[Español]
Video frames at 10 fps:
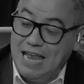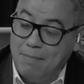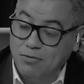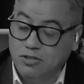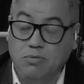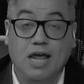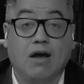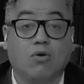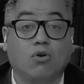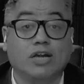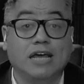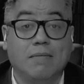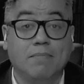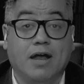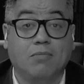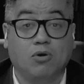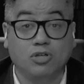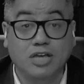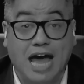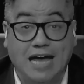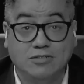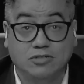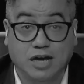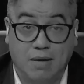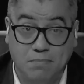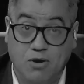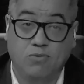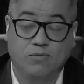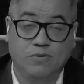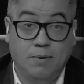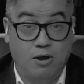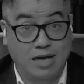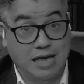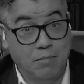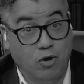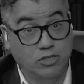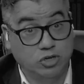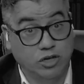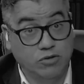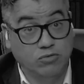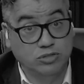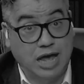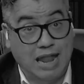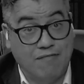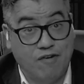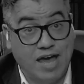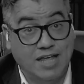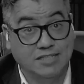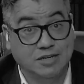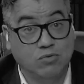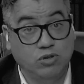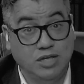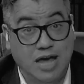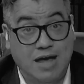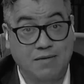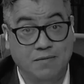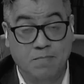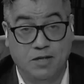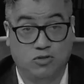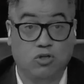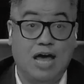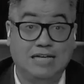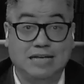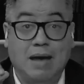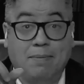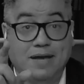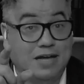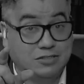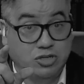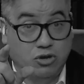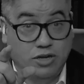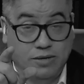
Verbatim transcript: la posibilidad, corríjanme, a lo mejor ya eso se cambió. Pero aquí hemos hecho denuncias de las fallas de seguridad de todas esas aplicaciones,